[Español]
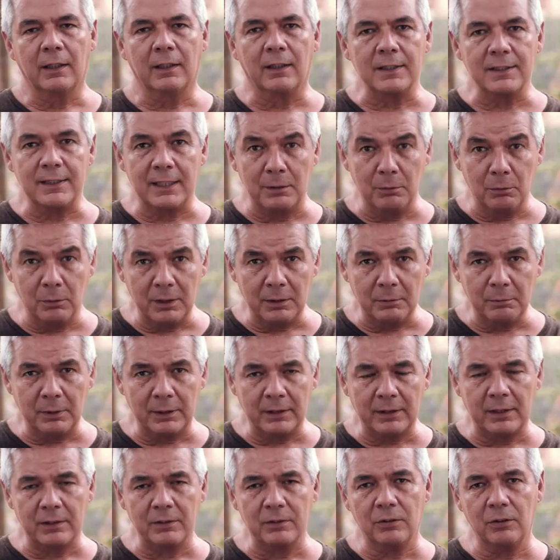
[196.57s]
Recibo la
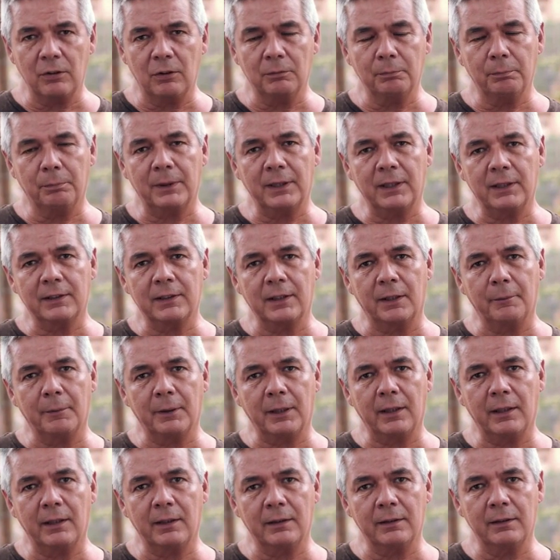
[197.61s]
invitación para
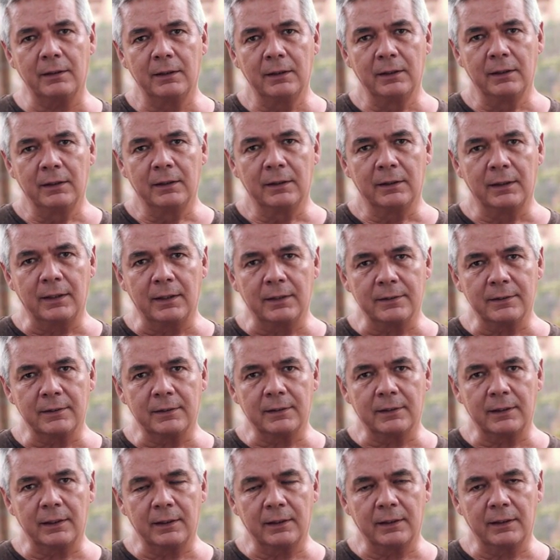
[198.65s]
trabajar
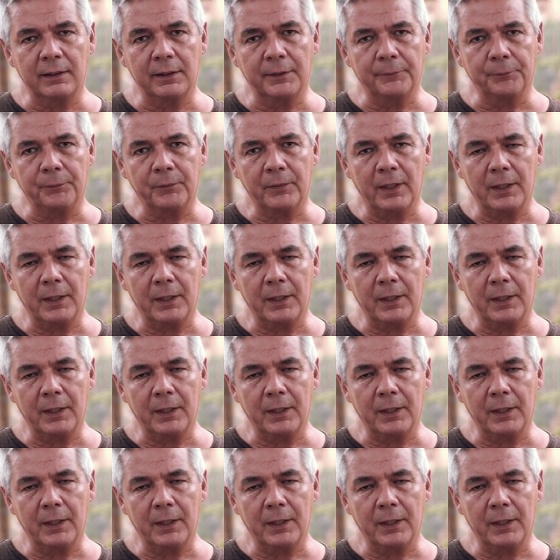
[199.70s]
este,